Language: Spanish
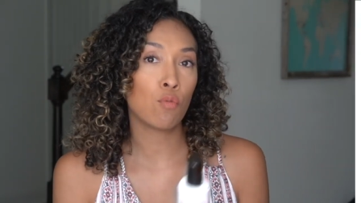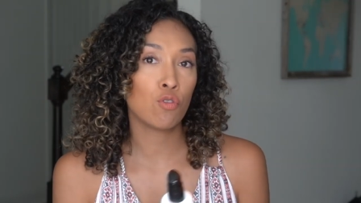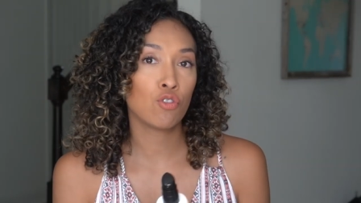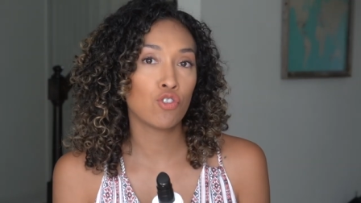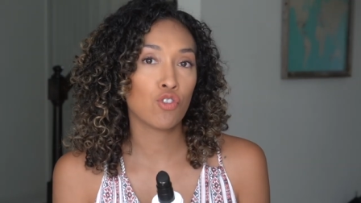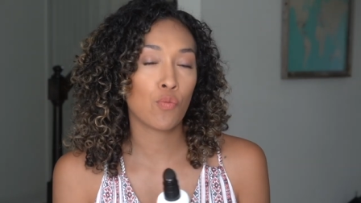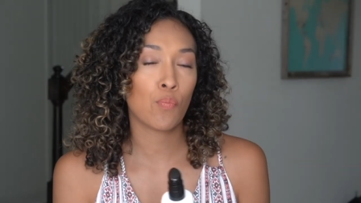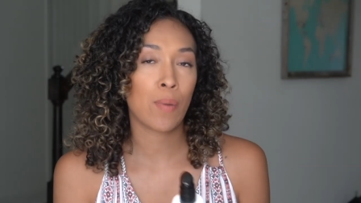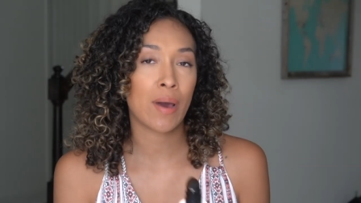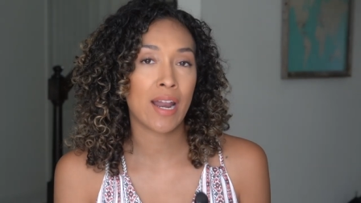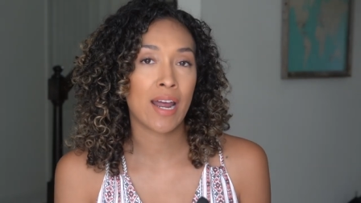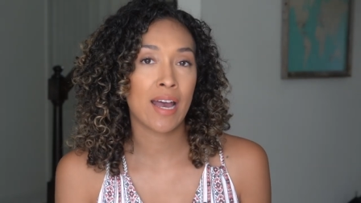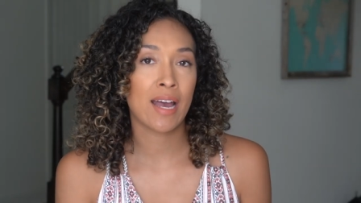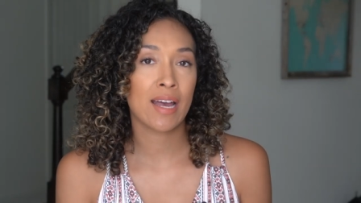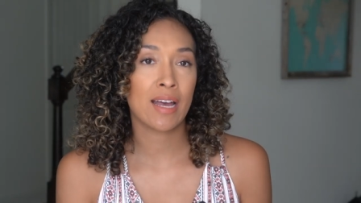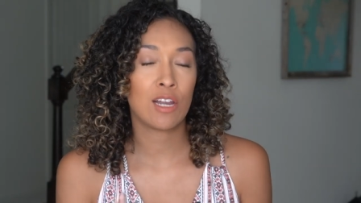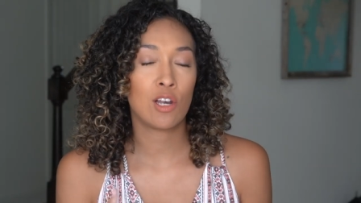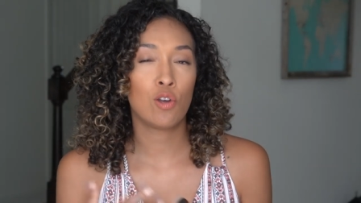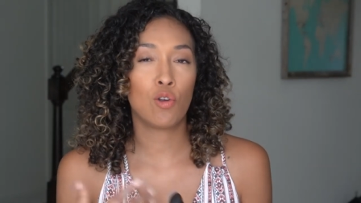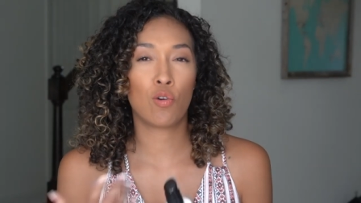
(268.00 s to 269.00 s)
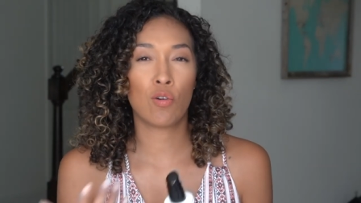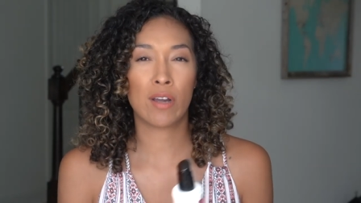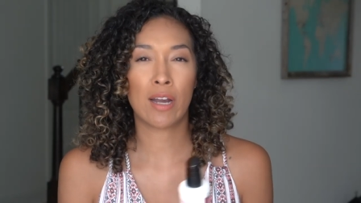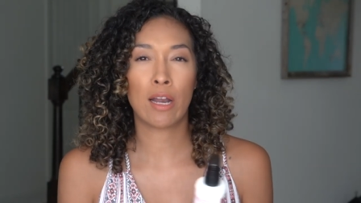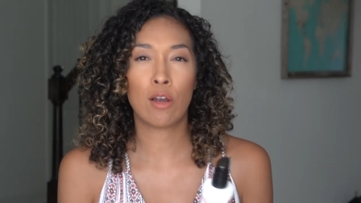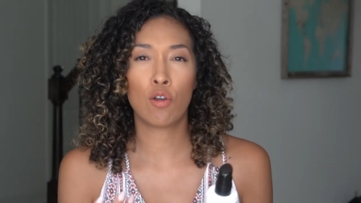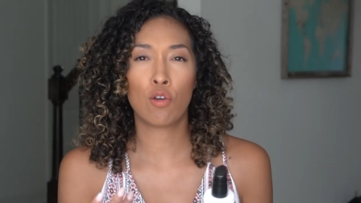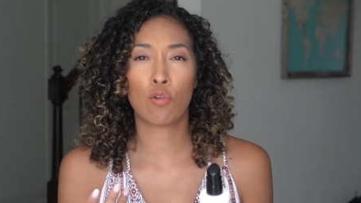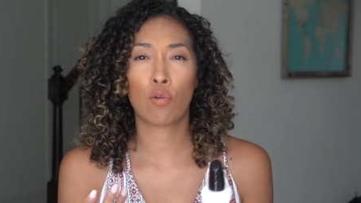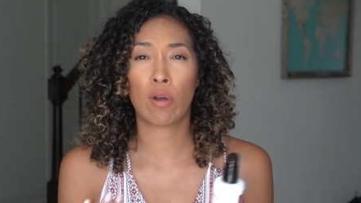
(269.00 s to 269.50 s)
mucho para
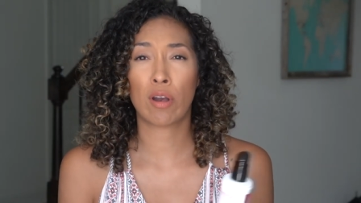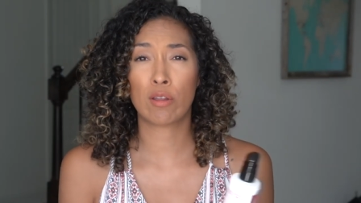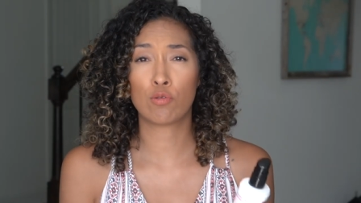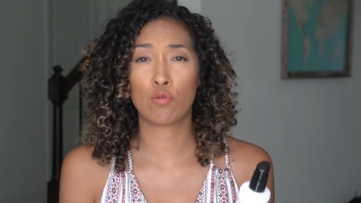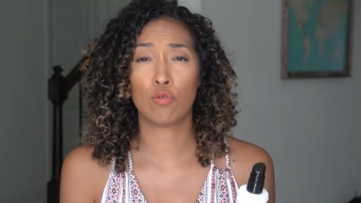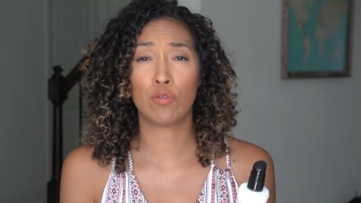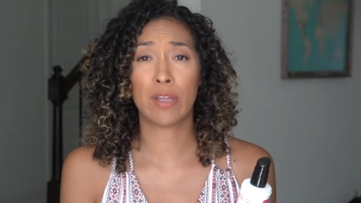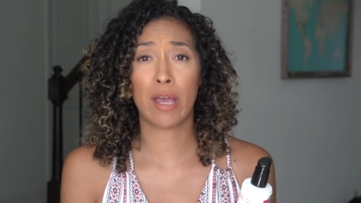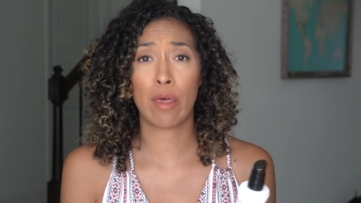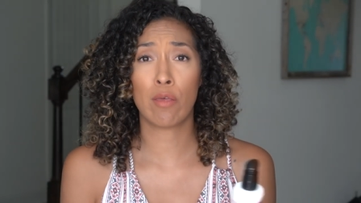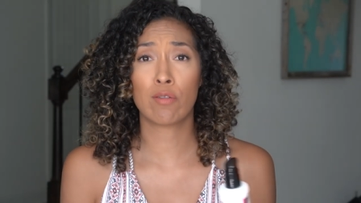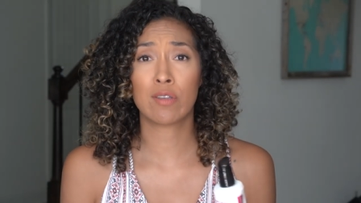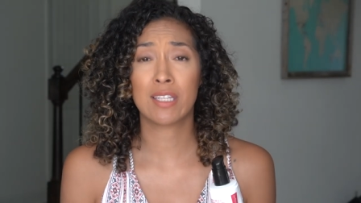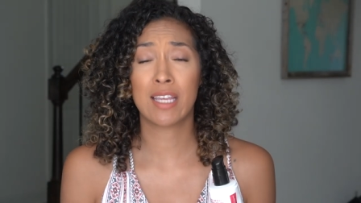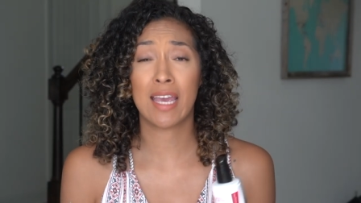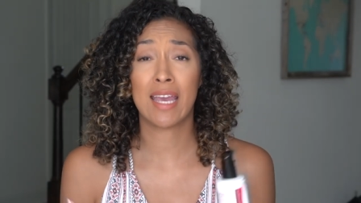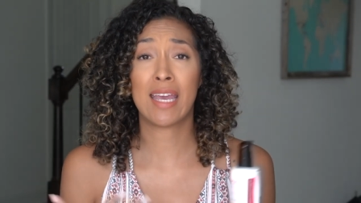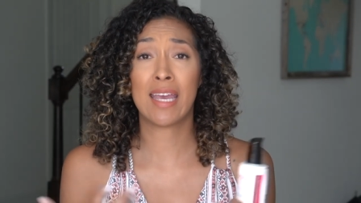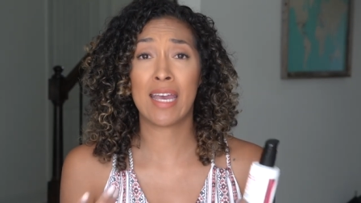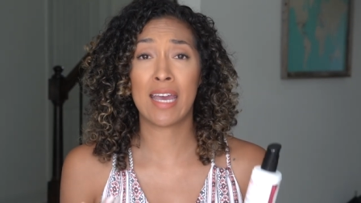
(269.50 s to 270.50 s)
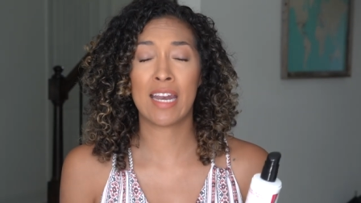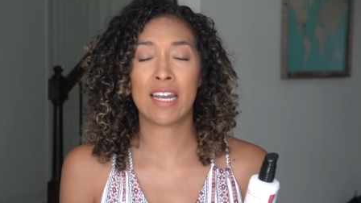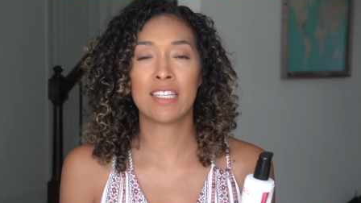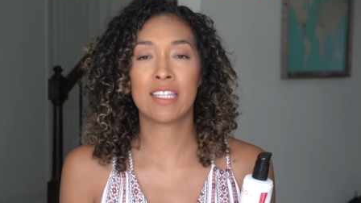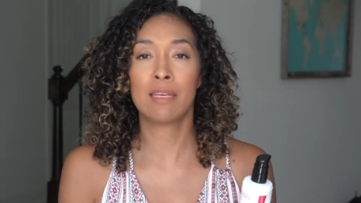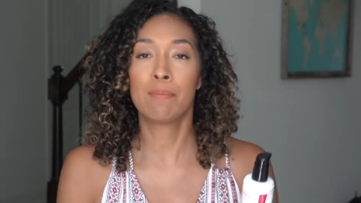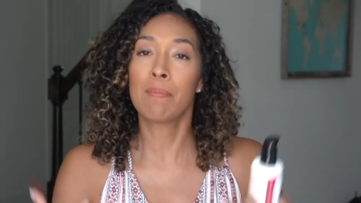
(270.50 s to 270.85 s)
lograr los resultados que quieres.